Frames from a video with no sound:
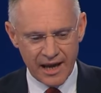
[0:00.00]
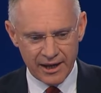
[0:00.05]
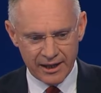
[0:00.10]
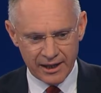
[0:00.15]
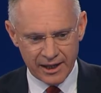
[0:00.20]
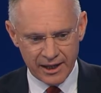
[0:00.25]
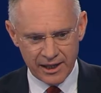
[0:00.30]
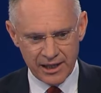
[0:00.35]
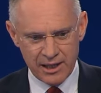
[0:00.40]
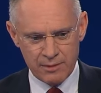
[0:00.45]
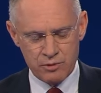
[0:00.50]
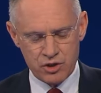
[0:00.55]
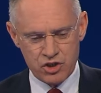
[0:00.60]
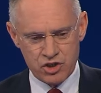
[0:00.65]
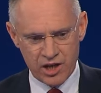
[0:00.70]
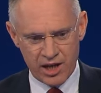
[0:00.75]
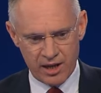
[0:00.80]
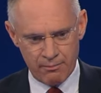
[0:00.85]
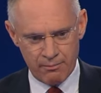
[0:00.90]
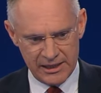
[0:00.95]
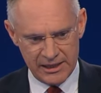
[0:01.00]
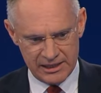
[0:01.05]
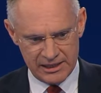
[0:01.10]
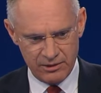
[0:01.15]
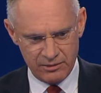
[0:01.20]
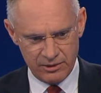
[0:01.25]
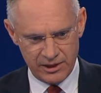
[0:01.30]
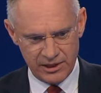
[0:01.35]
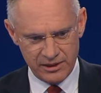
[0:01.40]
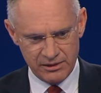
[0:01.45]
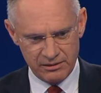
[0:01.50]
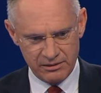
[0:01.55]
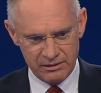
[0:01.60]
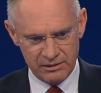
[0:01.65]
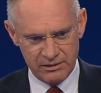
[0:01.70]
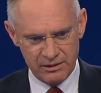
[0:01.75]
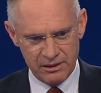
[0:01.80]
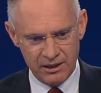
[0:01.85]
akribische Ermittlungen